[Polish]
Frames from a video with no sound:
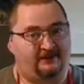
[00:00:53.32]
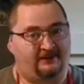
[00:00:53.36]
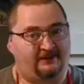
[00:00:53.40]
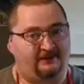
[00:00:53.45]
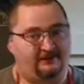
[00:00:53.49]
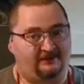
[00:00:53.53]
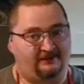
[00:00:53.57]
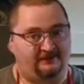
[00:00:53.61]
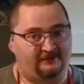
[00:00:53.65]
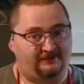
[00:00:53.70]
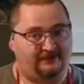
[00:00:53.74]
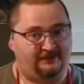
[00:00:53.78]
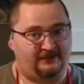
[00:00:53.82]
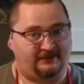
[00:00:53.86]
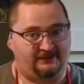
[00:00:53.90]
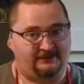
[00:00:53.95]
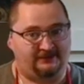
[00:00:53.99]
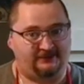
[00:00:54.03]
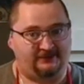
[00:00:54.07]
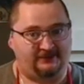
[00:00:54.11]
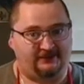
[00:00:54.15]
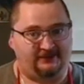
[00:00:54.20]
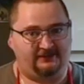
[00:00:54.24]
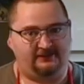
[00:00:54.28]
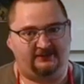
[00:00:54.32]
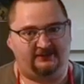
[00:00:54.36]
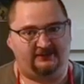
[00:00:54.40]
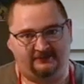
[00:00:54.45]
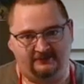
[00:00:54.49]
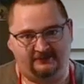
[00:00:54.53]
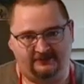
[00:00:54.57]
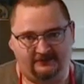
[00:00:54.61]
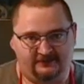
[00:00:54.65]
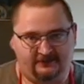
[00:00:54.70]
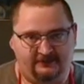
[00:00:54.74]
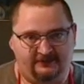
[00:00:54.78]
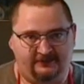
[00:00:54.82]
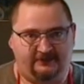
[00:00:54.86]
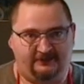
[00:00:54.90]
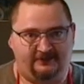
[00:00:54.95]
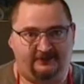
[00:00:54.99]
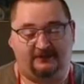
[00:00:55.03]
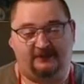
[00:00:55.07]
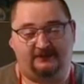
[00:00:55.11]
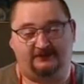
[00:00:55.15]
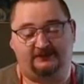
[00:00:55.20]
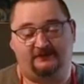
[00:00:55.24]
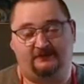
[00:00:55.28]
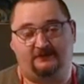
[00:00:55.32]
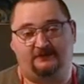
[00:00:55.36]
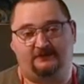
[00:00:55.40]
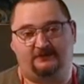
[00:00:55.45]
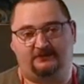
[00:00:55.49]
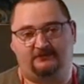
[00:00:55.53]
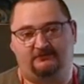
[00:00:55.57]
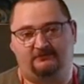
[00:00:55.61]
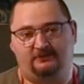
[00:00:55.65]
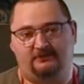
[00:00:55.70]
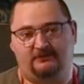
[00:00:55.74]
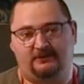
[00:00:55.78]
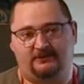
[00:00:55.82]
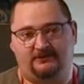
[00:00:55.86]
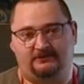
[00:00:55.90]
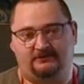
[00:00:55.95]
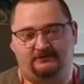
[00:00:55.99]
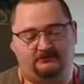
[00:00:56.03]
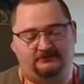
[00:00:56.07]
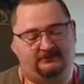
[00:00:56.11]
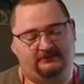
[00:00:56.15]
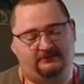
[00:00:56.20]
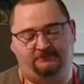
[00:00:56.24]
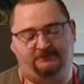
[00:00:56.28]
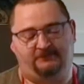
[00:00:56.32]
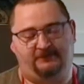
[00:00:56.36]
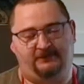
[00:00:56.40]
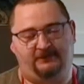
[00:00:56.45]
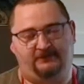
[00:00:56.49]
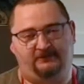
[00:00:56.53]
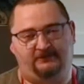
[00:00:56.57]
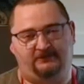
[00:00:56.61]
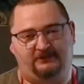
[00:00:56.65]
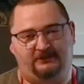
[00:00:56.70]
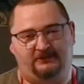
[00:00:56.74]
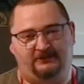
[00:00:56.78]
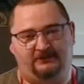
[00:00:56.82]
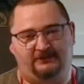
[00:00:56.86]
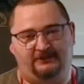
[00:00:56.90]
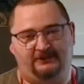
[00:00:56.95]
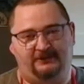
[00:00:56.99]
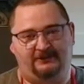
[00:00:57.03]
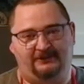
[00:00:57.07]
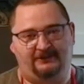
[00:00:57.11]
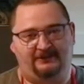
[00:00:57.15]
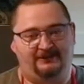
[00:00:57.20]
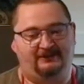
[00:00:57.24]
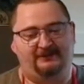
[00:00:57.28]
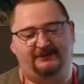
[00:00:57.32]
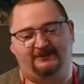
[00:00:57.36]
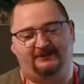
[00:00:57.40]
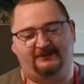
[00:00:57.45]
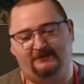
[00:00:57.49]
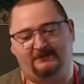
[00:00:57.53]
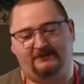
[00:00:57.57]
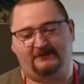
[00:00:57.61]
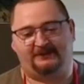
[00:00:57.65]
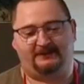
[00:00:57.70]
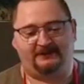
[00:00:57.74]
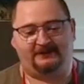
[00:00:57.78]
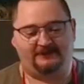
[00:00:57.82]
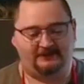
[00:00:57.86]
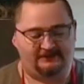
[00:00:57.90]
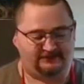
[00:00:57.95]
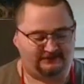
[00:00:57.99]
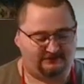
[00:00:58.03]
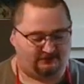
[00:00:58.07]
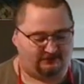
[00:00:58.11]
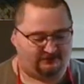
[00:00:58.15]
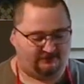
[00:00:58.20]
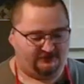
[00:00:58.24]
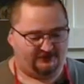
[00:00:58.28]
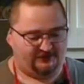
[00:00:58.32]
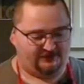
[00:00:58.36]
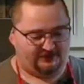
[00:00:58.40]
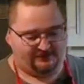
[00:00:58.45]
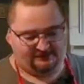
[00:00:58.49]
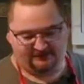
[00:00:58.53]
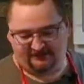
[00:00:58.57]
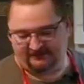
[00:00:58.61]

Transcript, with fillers: Witajcie. Ja nazywam się Łukasz, nie piję od 3 dni. Dobra, taki typowy żart.